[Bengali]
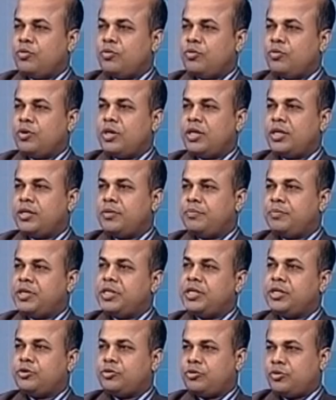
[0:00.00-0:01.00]
সারা ওয়ার্ল্ডে
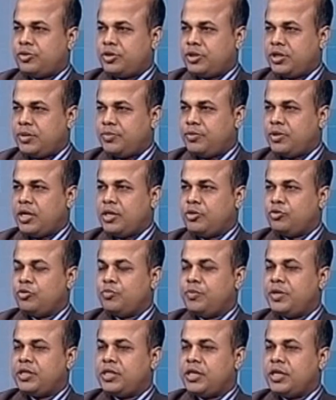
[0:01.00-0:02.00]
বেড়েই চলছে এবং হাঁটু
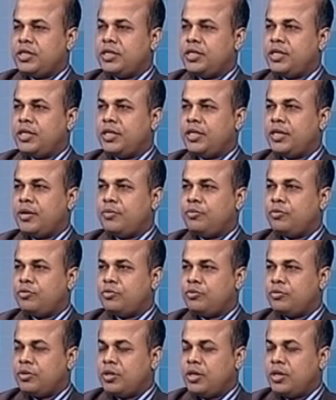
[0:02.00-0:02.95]
ব্যথা নিয়ে এমন